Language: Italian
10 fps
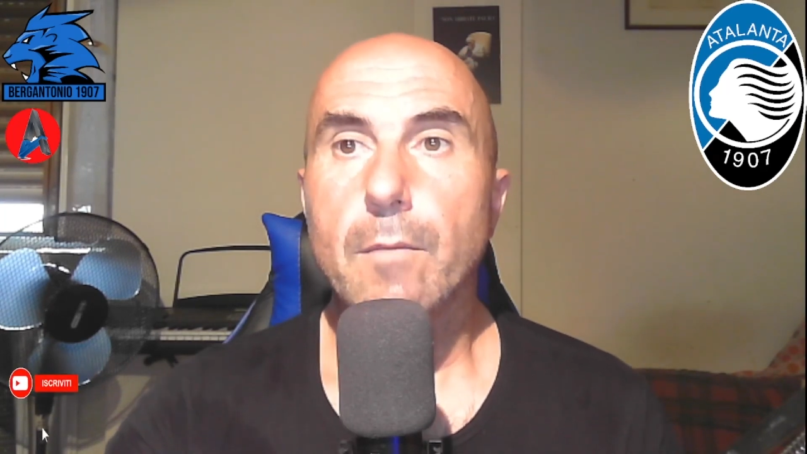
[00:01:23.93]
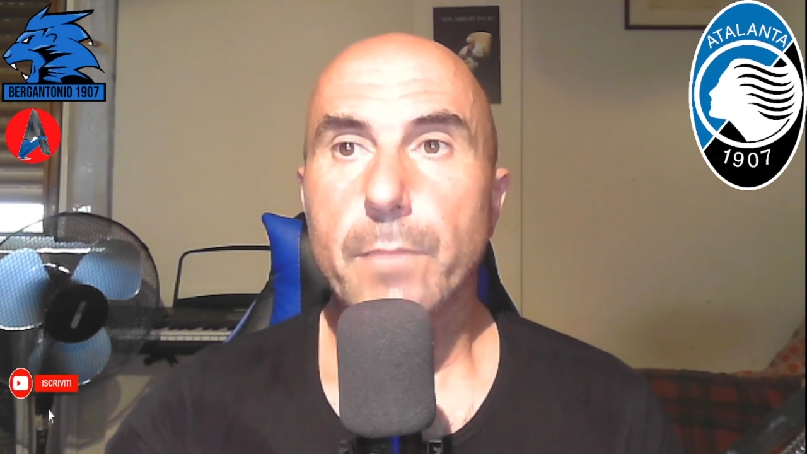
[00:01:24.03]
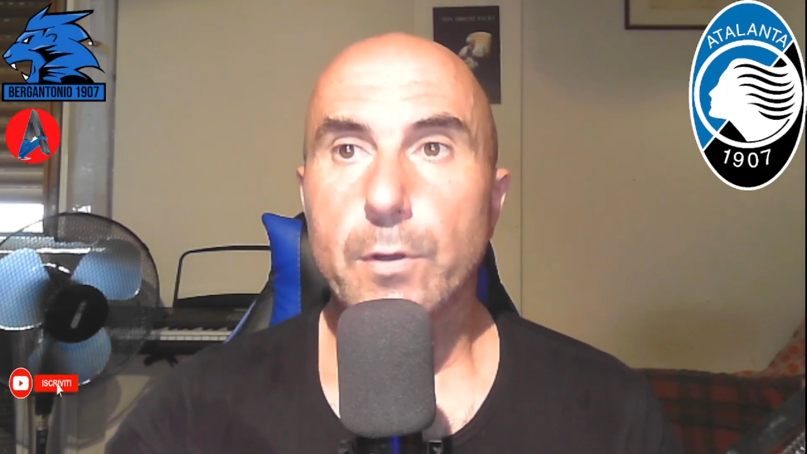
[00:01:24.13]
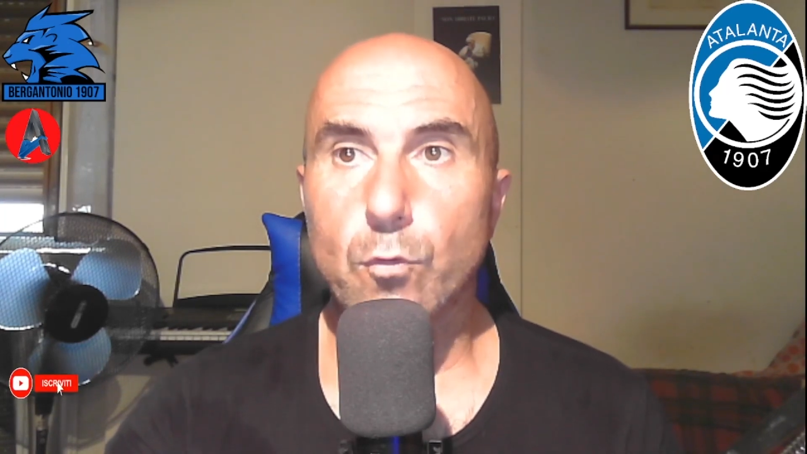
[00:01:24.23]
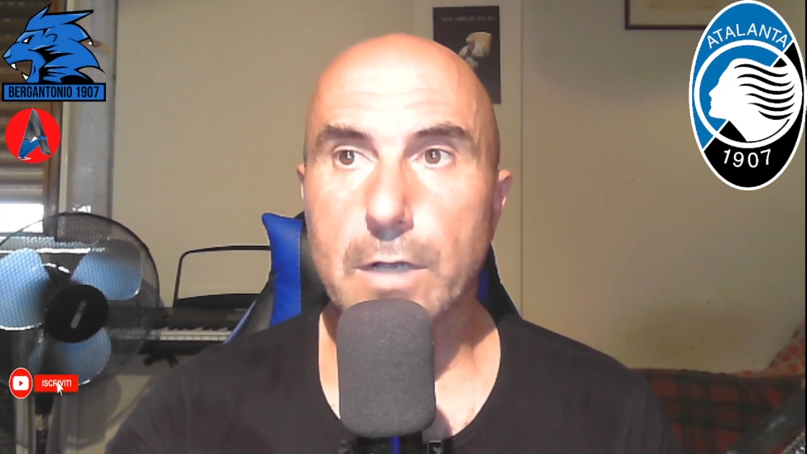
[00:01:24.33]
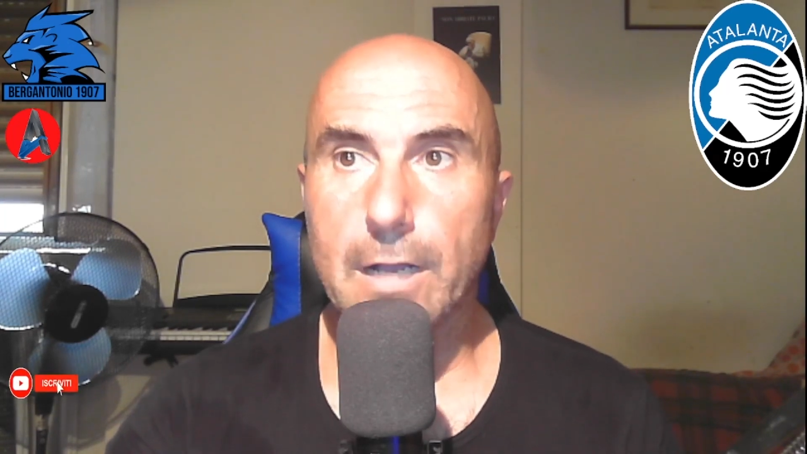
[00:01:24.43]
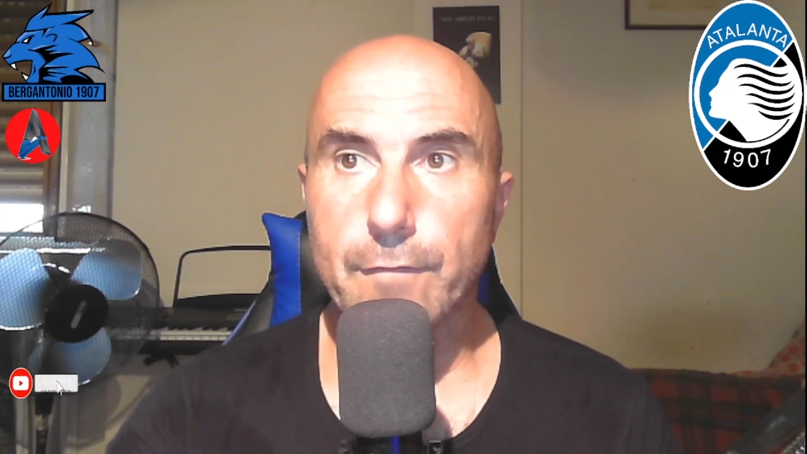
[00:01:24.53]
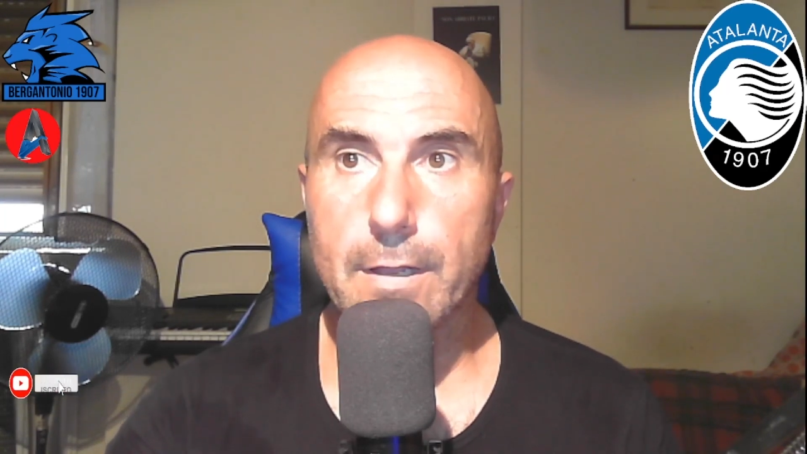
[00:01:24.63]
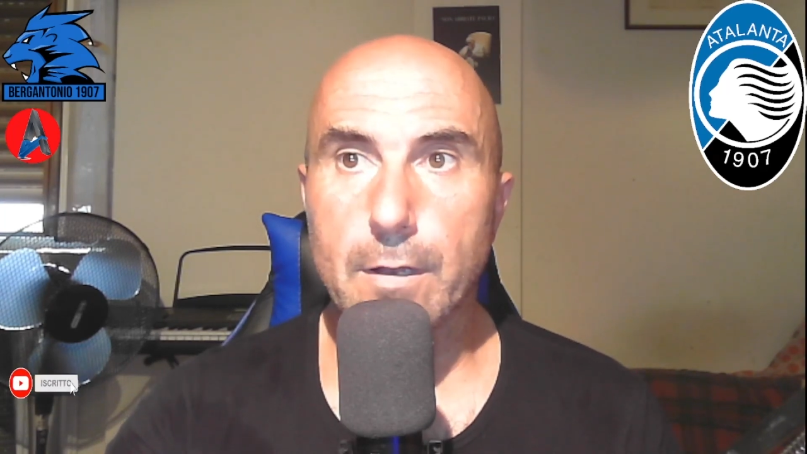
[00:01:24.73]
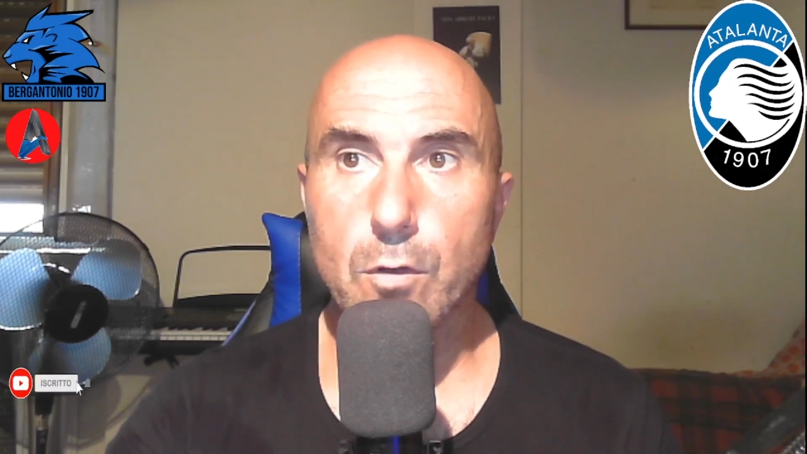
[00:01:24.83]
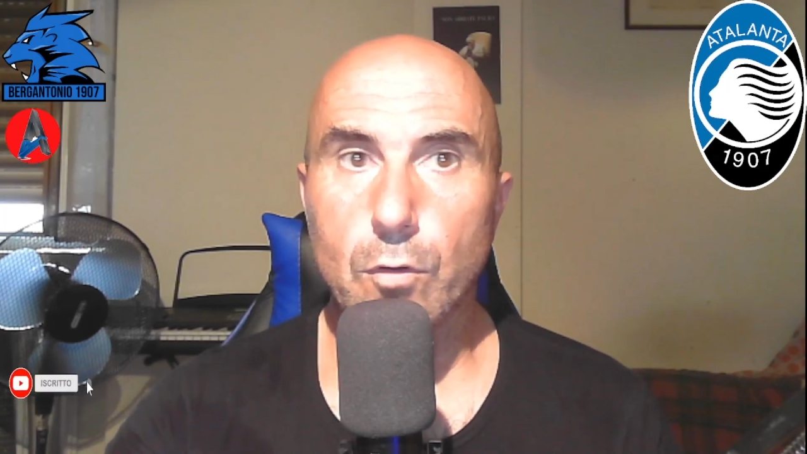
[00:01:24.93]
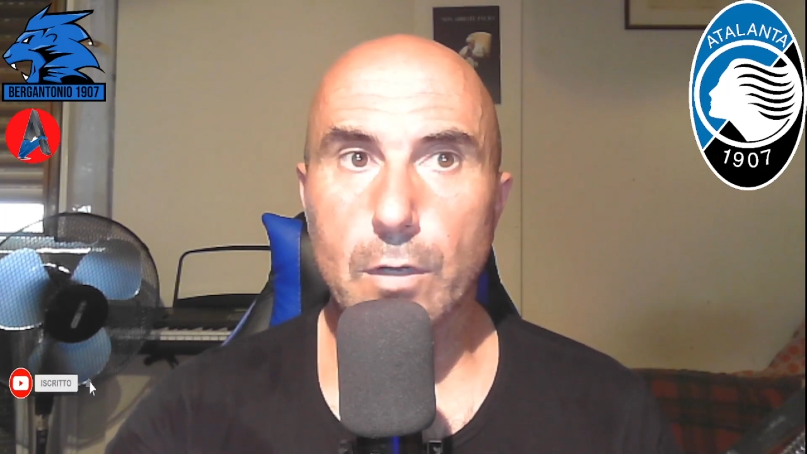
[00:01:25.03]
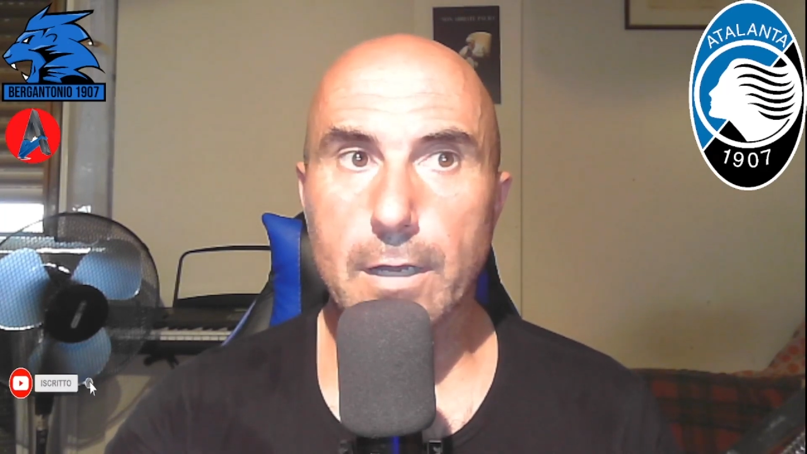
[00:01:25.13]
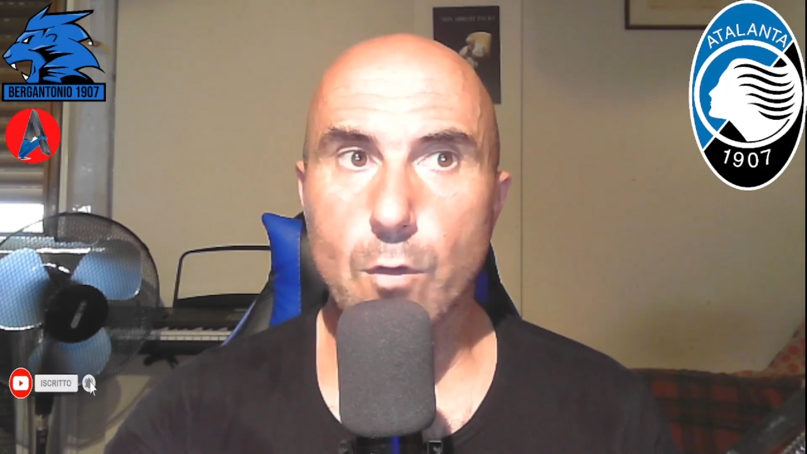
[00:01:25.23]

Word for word: per un cavillo che